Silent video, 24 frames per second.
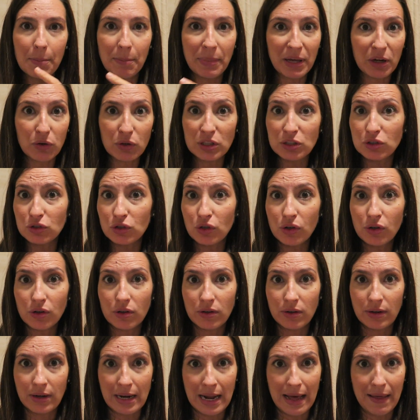Pero
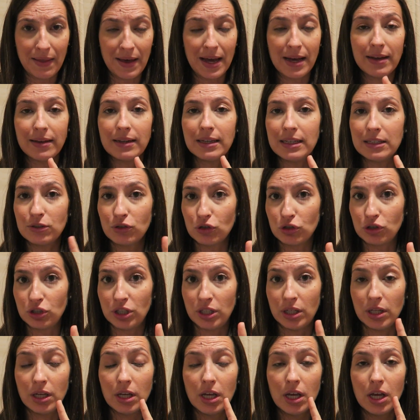esto, nada, eso
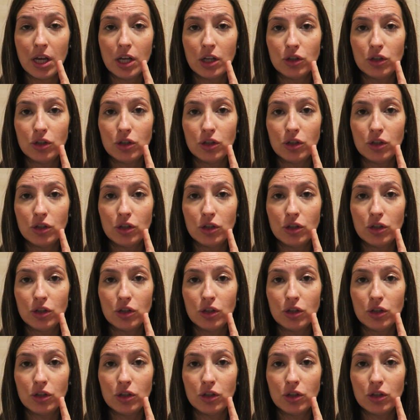sí,